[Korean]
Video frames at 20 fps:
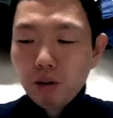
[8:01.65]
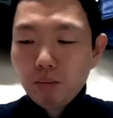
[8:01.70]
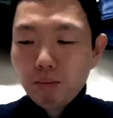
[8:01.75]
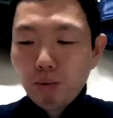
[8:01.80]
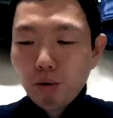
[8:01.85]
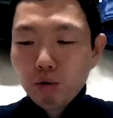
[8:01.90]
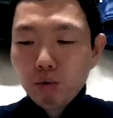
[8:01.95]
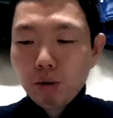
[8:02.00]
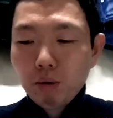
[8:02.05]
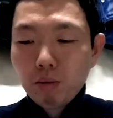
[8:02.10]

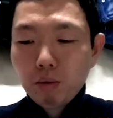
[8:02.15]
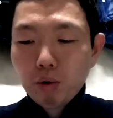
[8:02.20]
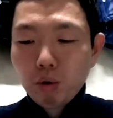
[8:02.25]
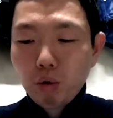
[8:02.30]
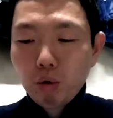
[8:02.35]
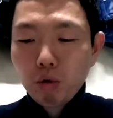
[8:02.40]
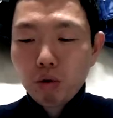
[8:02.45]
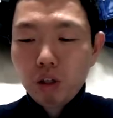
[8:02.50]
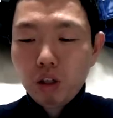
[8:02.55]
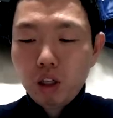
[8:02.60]
복습해보니
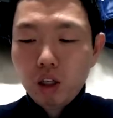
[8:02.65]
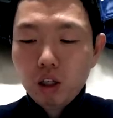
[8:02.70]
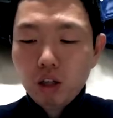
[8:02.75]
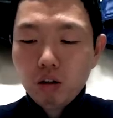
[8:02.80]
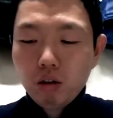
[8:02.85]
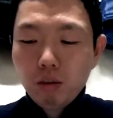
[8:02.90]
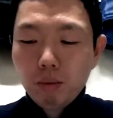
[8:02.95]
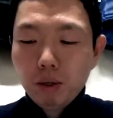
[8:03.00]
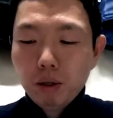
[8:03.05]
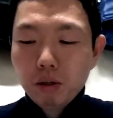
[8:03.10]
오늘
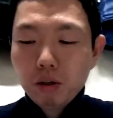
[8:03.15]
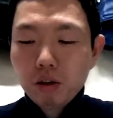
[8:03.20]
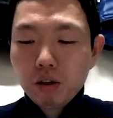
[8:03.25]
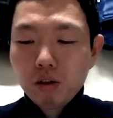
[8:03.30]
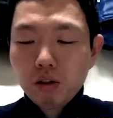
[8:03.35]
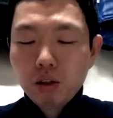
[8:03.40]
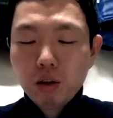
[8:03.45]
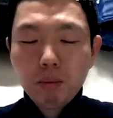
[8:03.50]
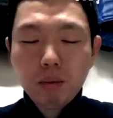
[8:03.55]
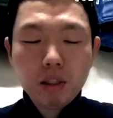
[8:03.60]
이걸로
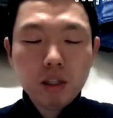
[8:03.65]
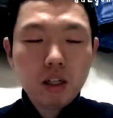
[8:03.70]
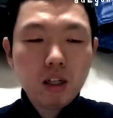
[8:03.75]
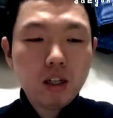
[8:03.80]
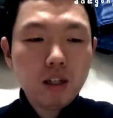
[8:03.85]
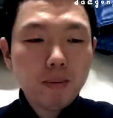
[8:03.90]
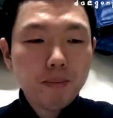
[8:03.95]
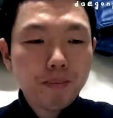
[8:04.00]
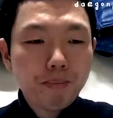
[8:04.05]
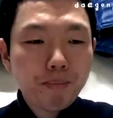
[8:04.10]
배웠었어요. 첫
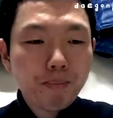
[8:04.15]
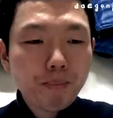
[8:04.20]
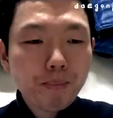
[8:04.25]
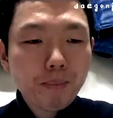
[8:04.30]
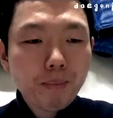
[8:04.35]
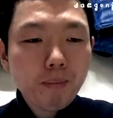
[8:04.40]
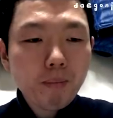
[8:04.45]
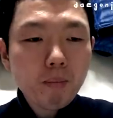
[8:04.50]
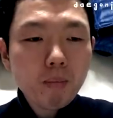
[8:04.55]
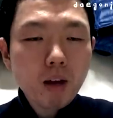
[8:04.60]
번째는
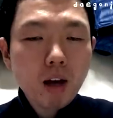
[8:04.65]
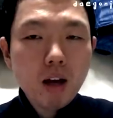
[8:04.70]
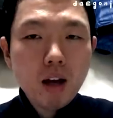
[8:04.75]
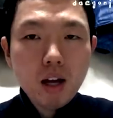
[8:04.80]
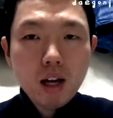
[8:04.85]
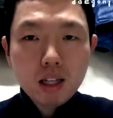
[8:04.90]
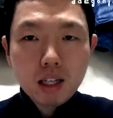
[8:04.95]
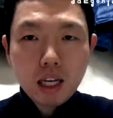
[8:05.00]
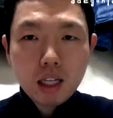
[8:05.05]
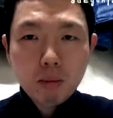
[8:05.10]

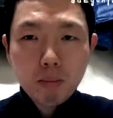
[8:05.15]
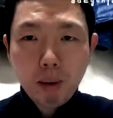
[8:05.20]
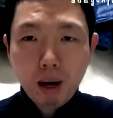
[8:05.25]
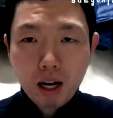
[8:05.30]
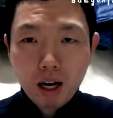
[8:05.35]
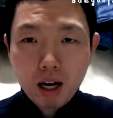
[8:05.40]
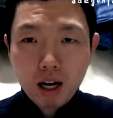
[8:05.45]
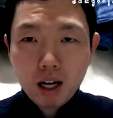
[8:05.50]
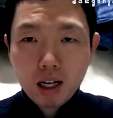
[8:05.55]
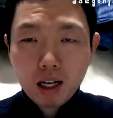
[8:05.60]
걔는
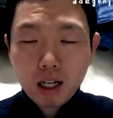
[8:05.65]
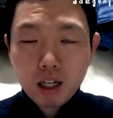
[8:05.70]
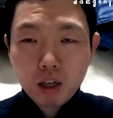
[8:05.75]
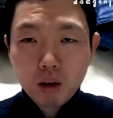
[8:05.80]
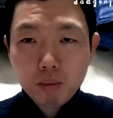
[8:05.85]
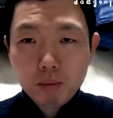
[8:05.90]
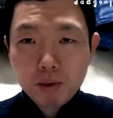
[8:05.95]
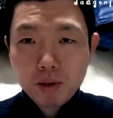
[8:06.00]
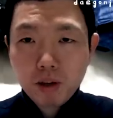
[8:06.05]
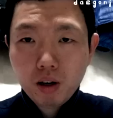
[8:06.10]
방향 감각이
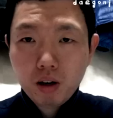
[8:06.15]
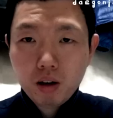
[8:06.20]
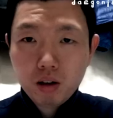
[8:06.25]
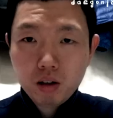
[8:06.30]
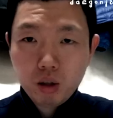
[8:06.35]
없어.